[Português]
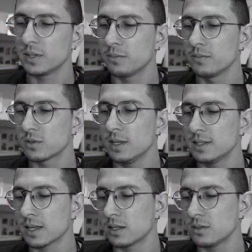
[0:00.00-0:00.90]
Para estudantes
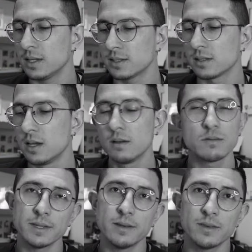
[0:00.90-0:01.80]
internacionais.
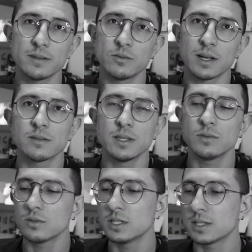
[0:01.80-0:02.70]
Você, no caso, seria um
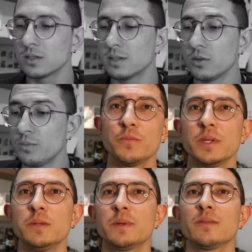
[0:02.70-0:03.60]
estudante nacional, não pode.
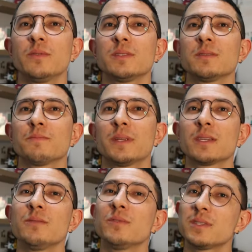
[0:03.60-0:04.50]
Pedir para
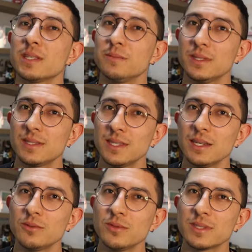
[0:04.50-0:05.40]
que vocês me
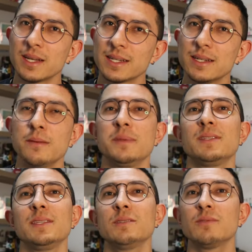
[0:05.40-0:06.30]
sigam no Instagram, me
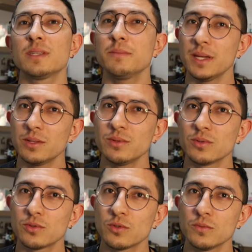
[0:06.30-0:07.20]
sigam também no
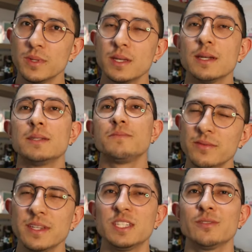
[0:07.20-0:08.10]
YouTube.
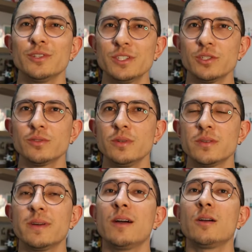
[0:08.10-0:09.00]
Em dia 2 de
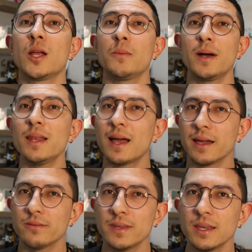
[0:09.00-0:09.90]
julho vai rolar uma
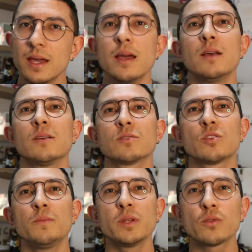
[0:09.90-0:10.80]
live
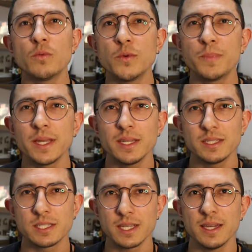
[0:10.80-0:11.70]
sobre como
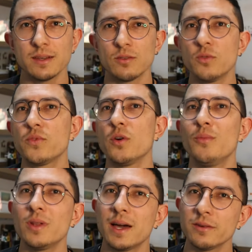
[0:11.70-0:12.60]
preencher o
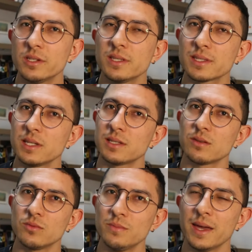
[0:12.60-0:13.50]
formulário de
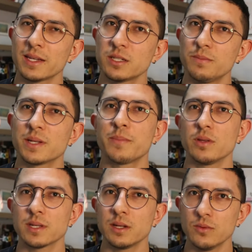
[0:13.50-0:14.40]
inscrição do MECT para
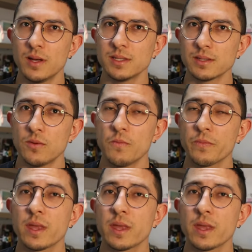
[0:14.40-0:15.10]
pós-graduação.